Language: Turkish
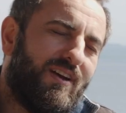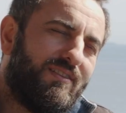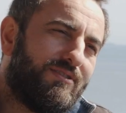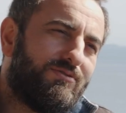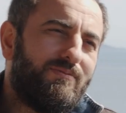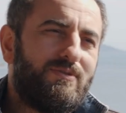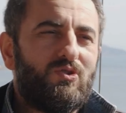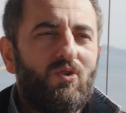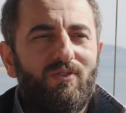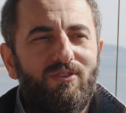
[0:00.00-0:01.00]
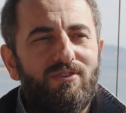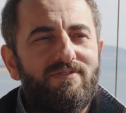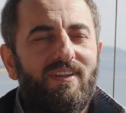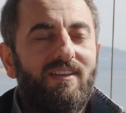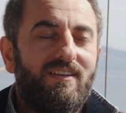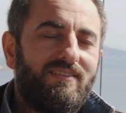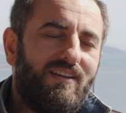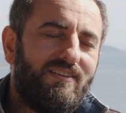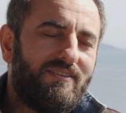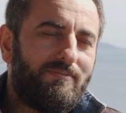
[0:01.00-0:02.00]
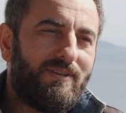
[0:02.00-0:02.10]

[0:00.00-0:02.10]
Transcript: anlatıyor biz çok gülüyoruz falan hadi anlat